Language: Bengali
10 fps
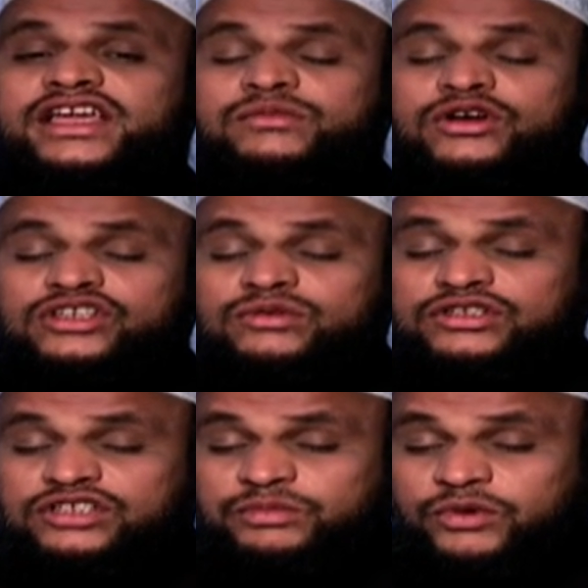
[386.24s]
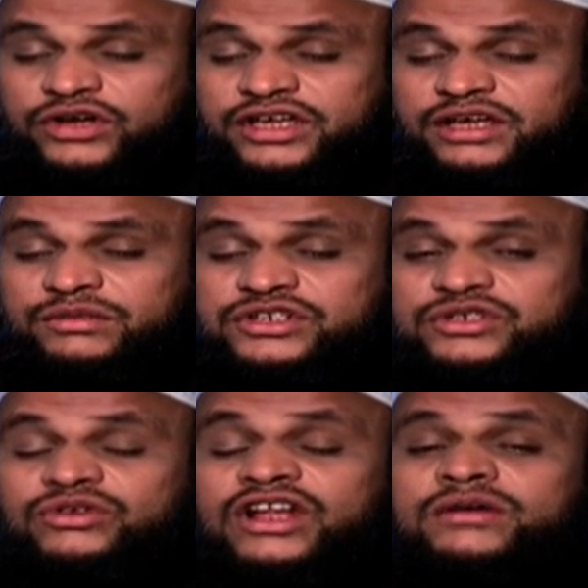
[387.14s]
এই মতামতের পক্ষেই
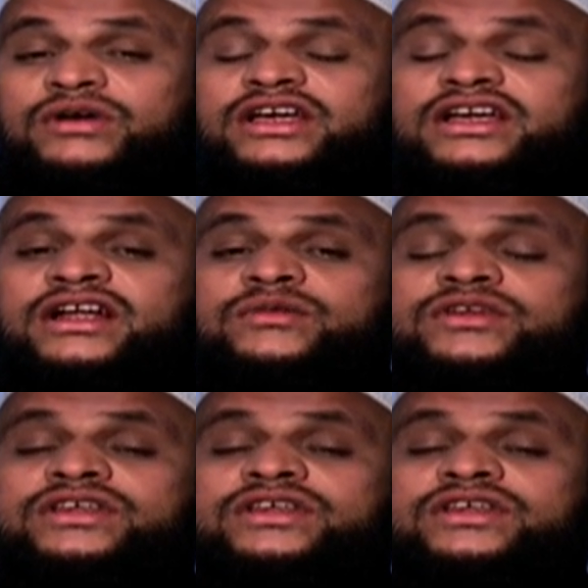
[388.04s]
বেশি ওলামায়াম